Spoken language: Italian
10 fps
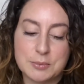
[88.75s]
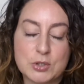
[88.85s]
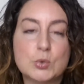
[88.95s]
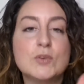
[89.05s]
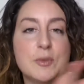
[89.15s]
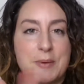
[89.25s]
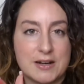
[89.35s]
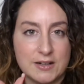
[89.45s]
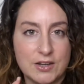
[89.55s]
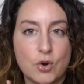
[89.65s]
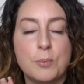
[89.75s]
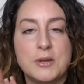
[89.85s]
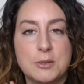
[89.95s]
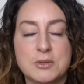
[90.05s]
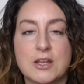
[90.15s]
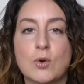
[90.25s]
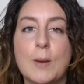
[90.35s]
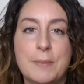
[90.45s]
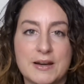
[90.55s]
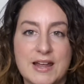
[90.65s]
per cui vi parlerò, mi limiterò a
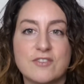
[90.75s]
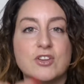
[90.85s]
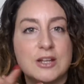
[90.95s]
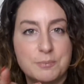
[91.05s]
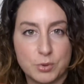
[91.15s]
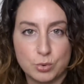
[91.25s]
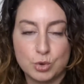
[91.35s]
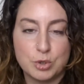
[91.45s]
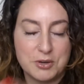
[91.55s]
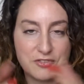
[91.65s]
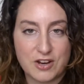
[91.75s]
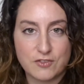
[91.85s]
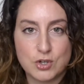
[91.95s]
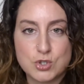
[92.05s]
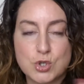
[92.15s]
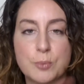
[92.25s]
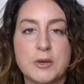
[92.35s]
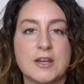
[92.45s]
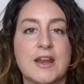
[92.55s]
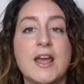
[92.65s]
parlarvi del prodotto per farvelo
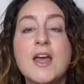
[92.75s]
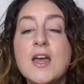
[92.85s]
scoprire,